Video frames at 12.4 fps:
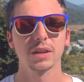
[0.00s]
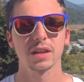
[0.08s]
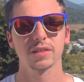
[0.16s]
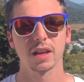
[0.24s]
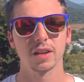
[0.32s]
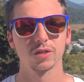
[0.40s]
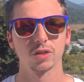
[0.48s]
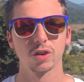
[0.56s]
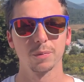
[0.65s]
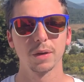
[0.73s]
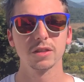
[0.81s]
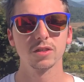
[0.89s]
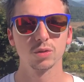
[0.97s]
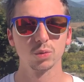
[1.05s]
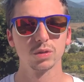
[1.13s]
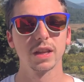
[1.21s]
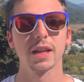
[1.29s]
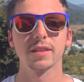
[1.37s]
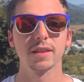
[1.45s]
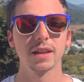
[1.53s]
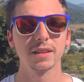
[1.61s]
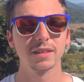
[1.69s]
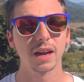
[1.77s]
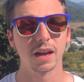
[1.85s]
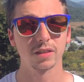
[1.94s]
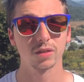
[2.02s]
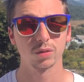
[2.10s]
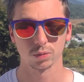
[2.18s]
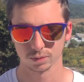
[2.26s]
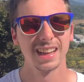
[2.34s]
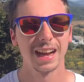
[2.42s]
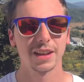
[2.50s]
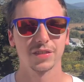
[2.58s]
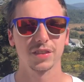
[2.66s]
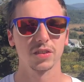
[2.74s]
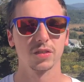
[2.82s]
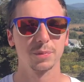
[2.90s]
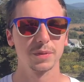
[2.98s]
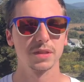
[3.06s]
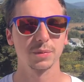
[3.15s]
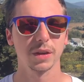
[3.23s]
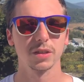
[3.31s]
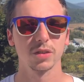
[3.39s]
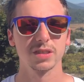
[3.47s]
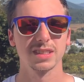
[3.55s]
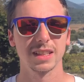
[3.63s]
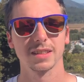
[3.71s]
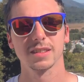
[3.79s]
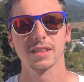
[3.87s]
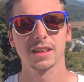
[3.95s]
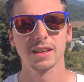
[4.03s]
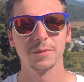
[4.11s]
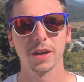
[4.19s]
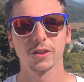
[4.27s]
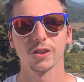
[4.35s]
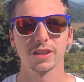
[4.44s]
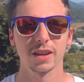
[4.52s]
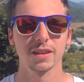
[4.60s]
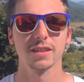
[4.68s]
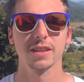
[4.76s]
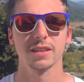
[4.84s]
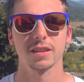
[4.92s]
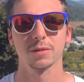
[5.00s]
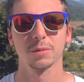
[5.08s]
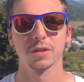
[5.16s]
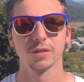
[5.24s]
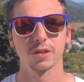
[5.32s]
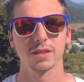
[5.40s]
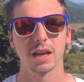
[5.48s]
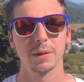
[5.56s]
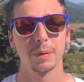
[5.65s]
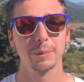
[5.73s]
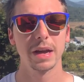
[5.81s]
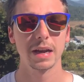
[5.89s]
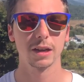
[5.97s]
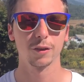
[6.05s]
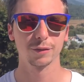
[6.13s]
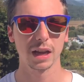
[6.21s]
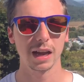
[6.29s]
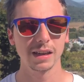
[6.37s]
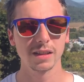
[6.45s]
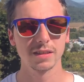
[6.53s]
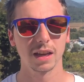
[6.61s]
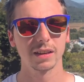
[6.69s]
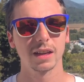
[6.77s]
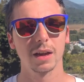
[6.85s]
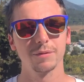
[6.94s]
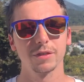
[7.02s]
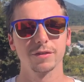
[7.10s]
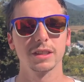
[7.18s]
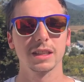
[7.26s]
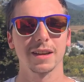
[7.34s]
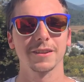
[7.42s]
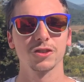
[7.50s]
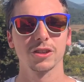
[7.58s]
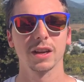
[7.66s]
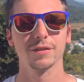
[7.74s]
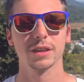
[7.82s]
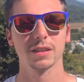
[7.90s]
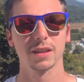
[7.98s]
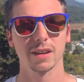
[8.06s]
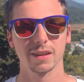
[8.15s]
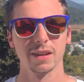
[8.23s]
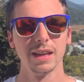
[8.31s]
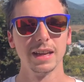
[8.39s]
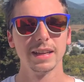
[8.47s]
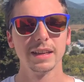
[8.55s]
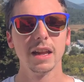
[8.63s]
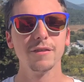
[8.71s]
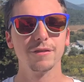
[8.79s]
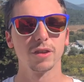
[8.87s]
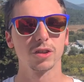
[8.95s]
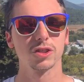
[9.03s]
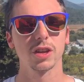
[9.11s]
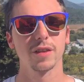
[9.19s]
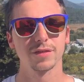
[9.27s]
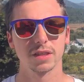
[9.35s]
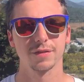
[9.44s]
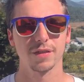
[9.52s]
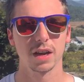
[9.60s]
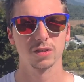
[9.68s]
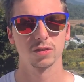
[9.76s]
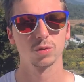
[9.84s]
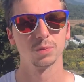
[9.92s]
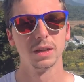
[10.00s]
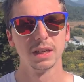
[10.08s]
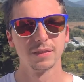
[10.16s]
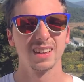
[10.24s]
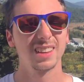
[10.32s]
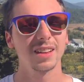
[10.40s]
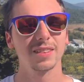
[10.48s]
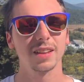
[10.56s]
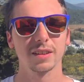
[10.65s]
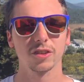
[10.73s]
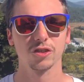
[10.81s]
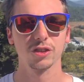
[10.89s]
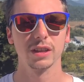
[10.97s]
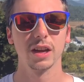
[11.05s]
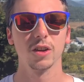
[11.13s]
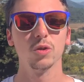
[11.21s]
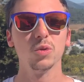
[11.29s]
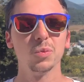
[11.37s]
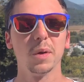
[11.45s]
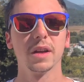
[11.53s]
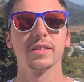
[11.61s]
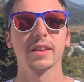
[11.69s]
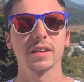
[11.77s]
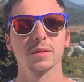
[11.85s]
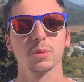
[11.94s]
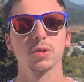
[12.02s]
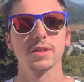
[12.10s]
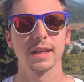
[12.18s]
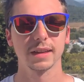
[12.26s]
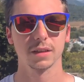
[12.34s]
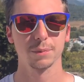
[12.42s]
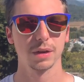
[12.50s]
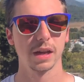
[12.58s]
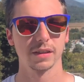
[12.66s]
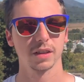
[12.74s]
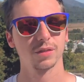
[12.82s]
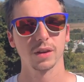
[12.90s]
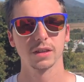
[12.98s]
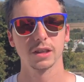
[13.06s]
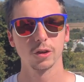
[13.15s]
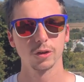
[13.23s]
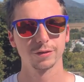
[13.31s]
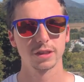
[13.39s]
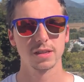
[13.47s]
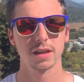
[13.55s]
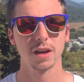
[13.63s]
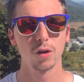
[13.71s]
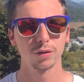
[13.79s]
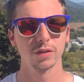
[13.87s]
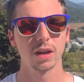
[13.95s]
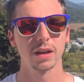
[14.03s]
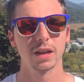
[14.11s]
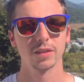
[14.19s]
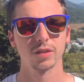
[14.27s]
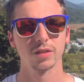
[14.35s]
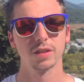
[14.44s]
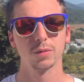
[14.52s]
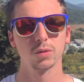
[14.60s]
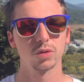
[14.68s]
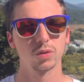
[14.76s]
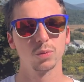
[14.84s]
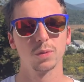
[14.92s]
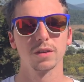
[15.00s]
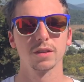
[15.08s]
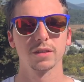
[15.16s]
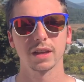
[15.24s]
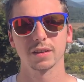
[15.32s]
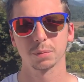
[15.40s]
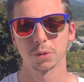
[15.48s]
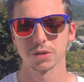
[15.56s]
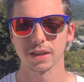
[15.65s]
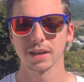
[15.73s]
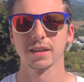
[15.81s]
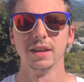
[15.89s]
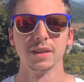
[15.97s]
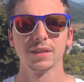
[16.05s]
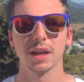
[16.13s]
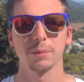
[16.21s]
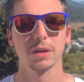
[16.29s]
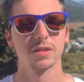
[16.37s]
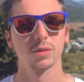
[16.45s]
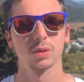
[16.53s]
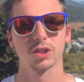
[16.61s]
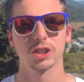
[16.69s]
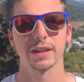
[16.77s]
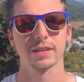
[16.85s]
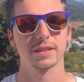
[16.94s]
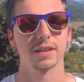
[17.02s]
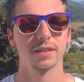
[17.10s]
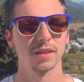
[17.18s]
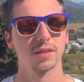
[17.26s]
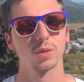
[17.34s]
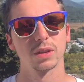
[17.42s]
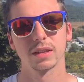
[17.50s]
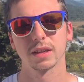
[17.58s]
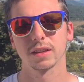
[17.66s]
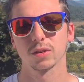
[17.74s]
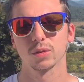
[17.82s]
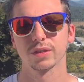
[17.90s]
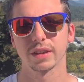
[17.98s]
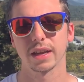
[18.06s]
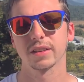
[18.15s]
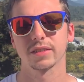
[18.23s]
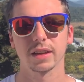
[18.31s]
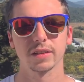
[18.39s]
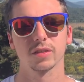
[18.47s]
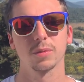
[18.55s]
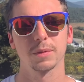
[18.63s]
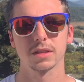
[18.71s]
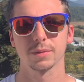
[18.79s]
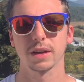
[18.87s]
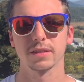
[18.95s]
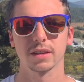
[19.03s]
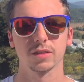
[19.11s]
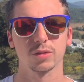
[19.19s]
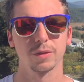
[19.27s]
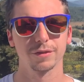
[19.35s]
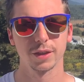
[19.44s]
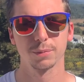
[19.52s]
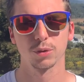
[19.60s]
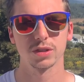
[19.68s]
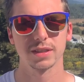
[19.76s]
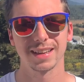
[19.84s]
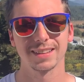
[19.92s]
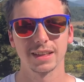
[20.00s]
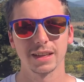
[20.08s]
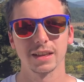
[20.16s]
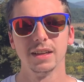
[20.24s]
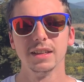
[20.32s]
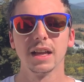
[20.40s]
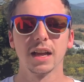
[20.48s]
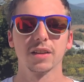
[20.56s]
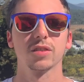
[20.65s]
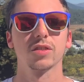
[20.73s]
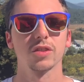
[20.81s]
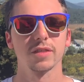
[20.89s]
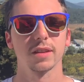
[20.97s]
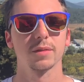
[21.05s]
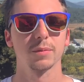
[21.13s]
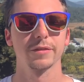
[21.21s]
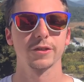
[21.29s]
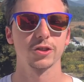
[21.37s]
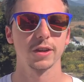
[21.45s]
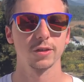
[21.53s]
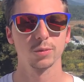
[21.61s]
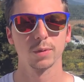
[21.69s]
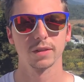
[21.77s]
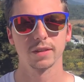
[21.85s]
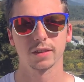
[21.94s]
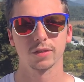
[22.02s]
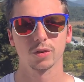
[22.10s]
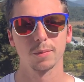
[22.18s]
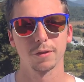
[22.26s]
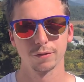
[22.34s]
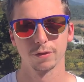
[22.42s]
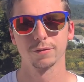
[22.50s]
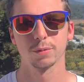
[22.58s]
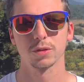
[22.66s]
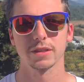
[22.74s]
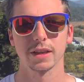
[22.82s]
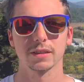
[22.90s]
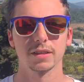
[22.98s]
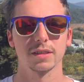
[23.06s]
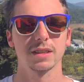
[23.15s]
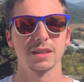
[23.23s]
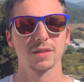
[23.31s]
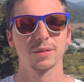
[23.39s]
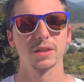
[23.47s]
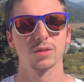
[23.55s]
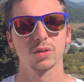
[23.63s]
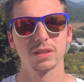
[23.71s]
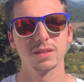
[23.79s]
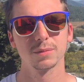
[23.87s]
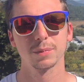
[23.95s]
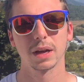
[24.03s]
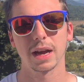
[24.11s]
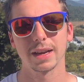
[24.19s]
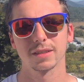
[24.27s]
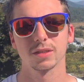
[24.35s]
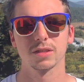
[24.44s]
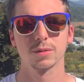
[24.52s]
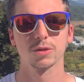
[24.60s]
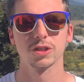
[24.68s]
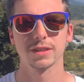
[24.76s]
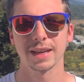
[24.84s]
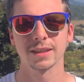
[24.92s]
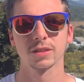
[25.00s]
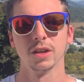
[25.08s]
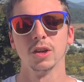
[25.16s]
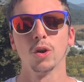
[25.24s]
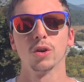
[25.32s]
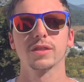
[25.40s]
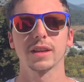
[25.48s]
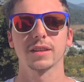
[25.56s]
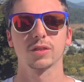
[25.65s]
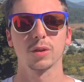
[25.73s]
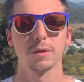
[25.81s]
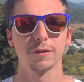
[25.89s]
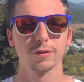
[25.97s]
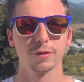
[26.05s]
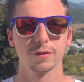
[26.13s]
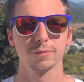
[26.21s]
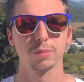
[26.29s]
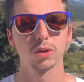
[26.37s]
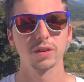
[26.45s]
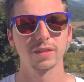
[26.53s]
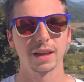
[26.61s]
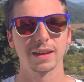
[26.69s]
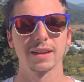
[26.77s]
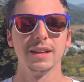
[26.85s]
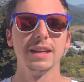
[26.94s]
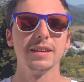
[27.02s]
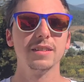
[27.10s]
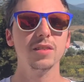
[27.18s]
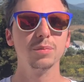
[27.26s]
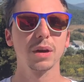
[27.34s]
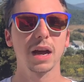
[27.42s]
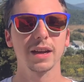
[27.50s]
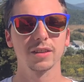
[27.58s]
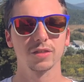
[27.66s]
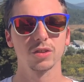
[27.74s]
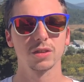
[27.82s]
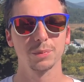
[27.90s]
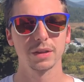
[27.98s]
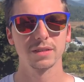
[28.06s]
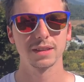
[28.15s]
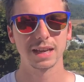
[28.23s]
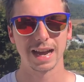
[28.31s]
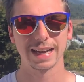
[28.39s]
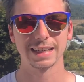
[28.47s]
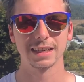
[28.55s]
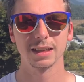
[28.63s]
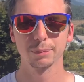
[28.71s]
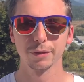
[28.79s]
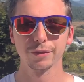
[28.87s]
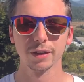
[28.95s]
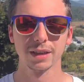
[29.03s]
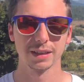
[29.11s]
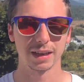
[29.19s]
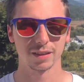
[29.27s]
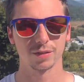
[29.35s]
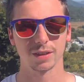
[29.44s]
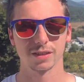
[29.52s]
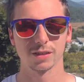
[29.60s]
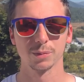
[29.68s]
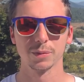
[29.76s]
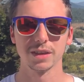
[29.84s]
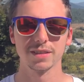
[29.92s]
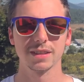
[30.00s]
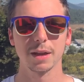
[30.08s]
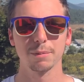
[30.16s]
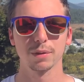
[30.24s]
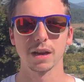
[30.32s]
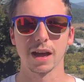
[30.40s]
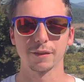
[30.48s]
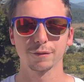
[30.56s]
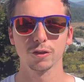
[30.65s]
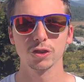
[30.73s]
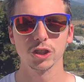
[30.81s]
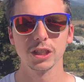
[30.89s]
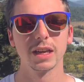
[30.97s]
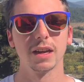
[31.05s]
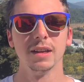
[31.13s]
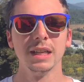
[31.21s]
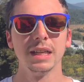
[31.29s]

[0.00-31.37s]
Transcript: Das also nochmal zusätzlich dazu. Heißt also bis 2060 Klimaneutralität, das müssen wir uns einmal merken. Auf der anderen Seite haben wir, wie ich gerade schon erwähnt hatte, einen Wirtschaftswachstum. Das hatte China über 6% geplant. Das war die offizielle Aussage, also es ist über 6%. Da hat man so geschätzt, dass das so in die Richtung 6, 6,2, 6,4% geht. Also sonst hätte man wahrscheinlich über 6,5% gesagt. Deswegen so in diesem Bereich, so zwischen 6 und 6,5%. In diesem Bereich sollte man sich eigentlich befinden. Das war zumindest der Plan von China.